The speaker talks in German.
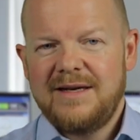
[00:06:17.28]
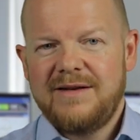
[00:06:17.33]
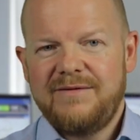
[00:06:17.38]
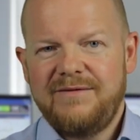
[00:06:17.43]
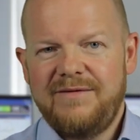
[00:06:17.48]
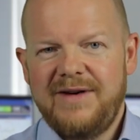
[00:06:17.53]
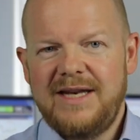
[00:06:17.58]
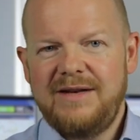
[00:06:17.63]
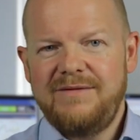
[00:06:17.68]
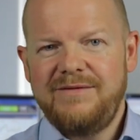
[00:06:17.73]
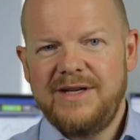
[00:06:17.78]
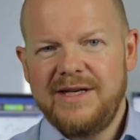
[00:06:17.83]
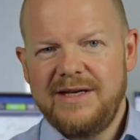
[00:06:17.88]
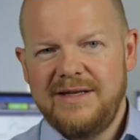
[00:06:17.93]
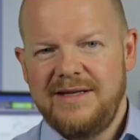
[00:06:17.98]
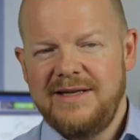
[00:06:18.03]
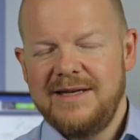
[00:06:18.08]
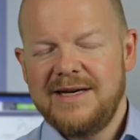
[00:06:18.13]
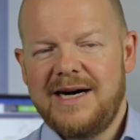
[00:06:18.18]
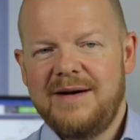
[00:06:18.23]
wenn wir
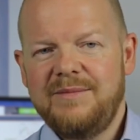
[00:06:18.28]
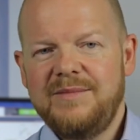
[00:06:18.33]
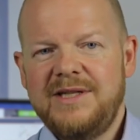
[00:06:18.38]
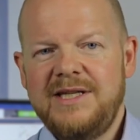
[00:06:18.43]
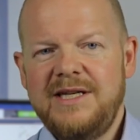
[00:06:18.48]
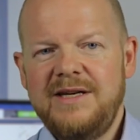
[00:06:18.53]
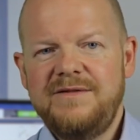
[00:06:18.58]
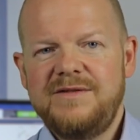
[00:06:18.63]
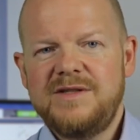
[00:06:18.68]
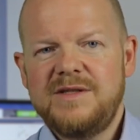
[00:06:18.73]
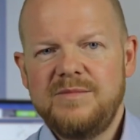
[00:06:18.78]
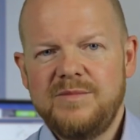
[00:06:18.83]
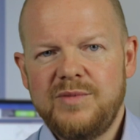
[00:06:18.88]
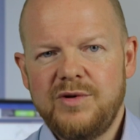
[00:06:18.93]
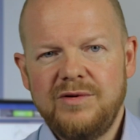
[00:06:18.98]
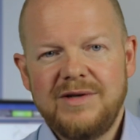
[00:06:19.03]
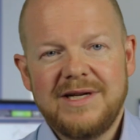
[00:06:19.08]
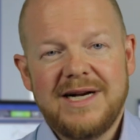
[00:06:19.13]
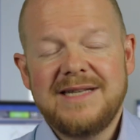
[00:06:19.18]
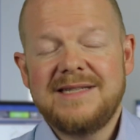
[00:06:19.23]
hier am tiefsten
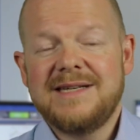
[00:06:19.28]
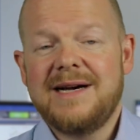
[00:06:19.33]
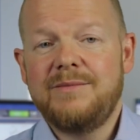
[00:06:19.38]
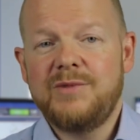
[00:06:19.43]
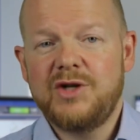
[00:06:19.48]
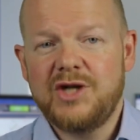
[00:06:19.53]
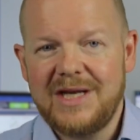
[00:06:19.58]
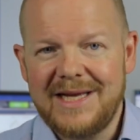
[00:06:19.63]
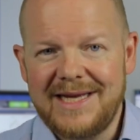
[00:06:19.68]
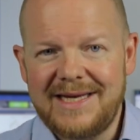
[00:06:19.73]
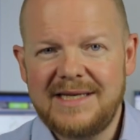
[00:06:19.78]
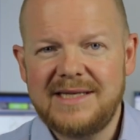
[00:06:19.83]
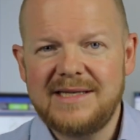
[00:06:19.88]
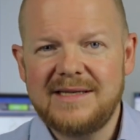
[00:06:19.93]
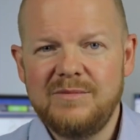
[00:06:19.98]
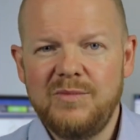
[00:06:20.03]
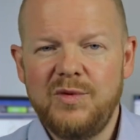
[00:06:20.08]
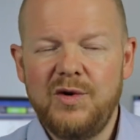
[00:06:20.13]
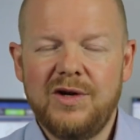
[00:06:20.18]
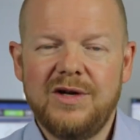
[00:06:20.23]
Punkt, also am
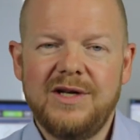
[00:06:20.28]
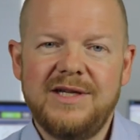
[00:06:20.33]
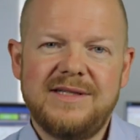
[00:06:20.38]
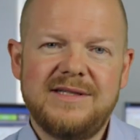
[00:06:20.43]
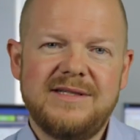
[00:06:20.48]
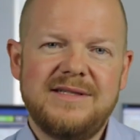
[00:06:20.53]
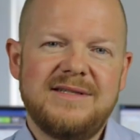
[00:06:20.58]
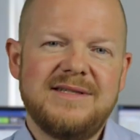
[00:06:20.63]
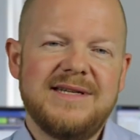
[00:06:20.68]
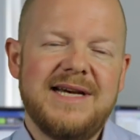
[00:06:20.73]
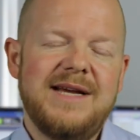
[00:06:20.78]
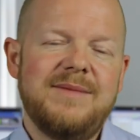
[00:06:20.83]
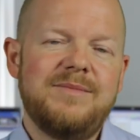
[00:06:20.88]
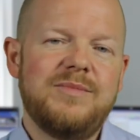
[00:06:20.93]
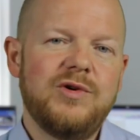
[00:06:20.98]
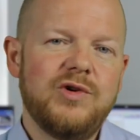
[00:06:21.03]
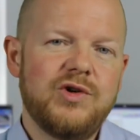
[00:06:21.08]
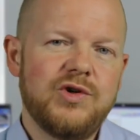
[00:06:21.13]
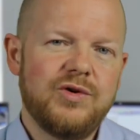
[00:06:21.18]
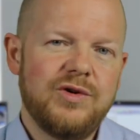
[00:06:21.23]
schlechtmöglichsten
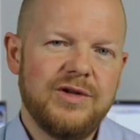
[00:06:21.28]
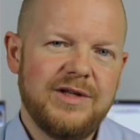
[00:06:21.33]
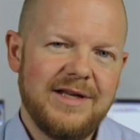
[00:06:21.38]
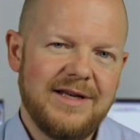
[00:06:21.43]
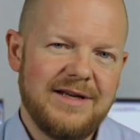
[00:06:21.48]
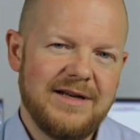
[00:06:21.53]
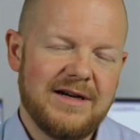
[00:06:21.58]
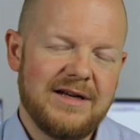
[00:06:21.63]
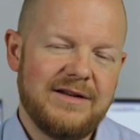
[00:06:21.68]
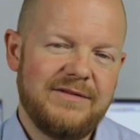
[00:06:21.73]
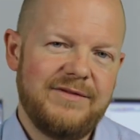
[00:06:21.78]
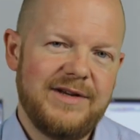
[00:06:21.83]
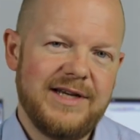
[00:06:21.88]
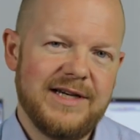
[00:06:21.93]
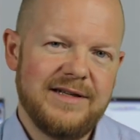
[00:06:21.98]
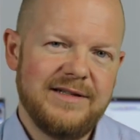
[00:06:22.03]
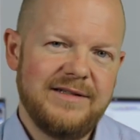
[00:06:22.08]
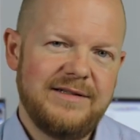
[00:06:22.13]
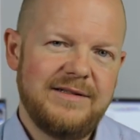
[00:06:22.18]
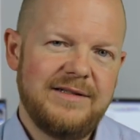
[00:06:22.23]
Zeitpunkt short gegangen
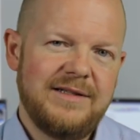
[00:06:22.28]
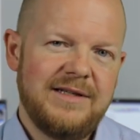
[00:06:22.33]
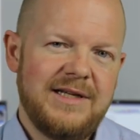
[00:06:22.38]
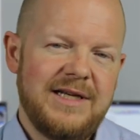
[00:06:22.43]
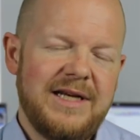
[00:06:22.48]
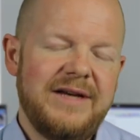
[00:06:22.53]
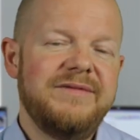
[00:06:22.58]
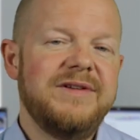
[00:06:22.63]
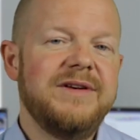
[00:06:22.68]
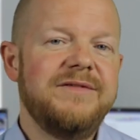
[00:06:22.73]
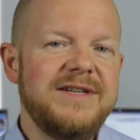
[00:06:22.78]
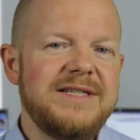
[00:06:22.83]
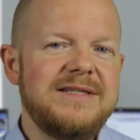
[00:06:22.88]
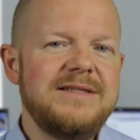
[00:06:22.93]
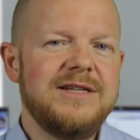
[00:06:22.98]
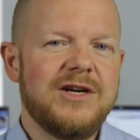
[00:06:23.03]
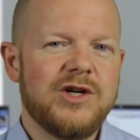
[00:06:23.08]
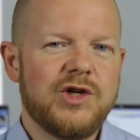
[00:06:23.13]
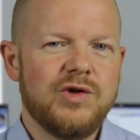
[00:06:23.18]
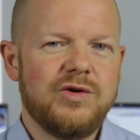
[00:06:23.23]
wären? Wir
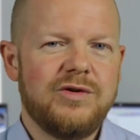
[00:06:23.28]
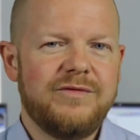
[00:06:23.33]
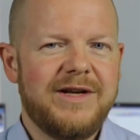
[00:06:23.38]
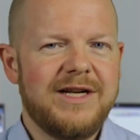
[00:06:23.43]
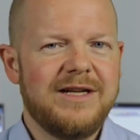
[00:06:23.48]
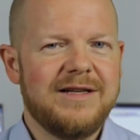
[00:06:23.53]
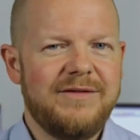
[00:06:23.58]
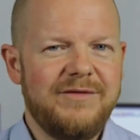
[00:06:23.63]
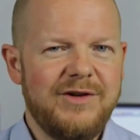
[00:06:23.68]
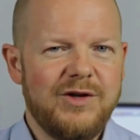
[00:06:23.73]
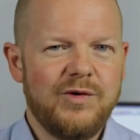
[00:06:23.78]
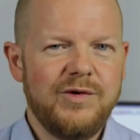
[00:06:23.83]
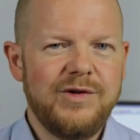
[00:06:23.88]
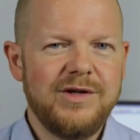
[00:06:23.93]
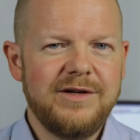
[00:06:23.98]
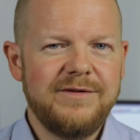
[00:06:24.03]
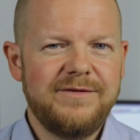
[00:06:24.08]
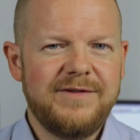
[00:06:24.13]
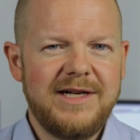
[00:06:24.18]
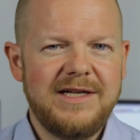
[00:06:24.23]
wissen ja schon, wenn er dann wieder
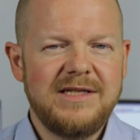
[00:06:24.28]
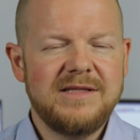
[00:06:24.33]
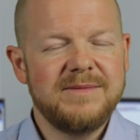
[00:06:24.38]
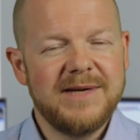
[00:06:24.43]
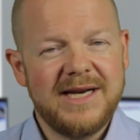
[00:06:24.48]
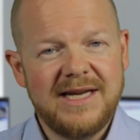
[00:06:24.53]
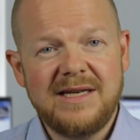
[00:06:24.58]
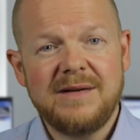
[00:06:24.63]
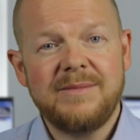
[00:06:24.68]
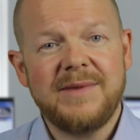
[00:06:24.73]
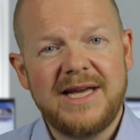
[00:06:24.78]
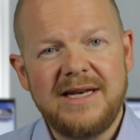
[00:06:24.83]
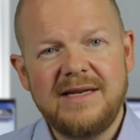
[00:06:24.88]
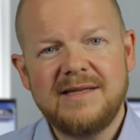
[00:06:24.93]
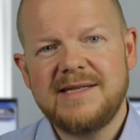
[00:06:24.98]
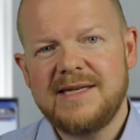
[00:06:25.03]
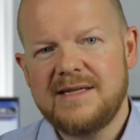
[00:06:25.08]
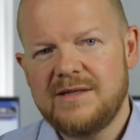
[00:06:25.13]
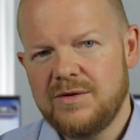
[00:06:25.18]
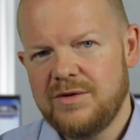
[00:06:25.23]
runtergefallen ist, wir hätten am
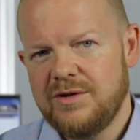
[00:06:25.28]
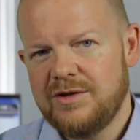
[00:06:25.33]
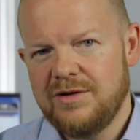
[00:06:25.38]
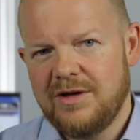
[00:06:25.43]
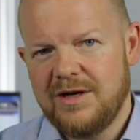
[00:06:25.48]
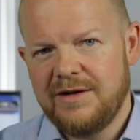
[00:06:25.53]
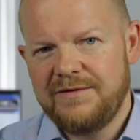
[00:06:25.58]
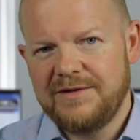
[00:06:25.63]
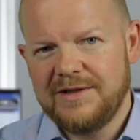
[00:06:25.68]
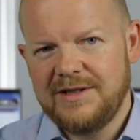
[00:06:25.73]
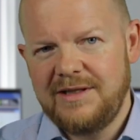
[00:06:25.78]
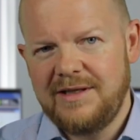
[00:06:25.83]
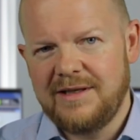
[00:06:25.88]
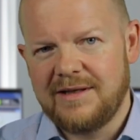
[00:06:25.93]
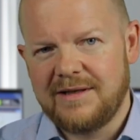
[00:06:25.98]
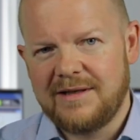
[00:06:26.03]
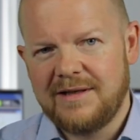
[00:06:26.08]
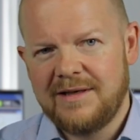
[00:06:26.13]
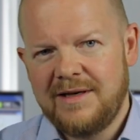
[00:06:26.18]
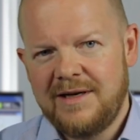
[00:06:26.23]
Ende 600 Dollar
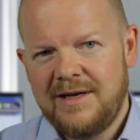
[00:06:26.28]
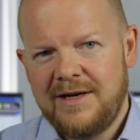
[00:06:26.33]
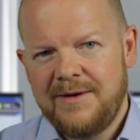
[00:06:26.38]
verdient.